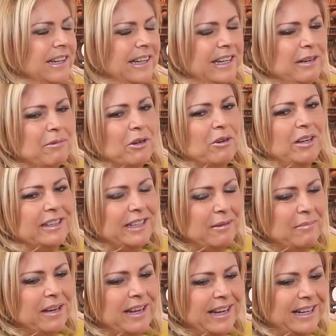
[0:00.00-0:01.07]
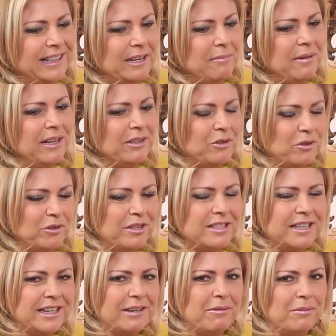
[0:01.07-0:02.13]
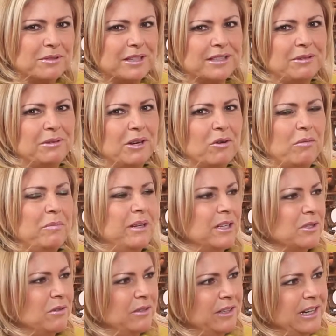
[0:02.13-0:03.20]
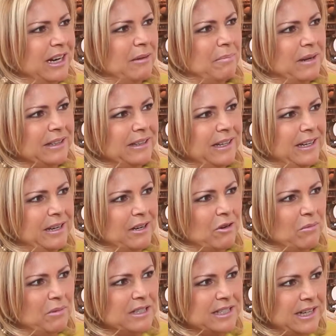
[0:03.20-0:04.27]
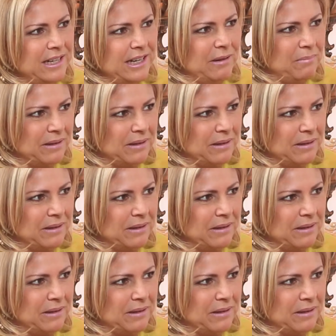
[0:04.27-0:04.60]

Y bueno, el tema, el tema, yo te decía que vamos a hacer una combinación entre la parte comercial y la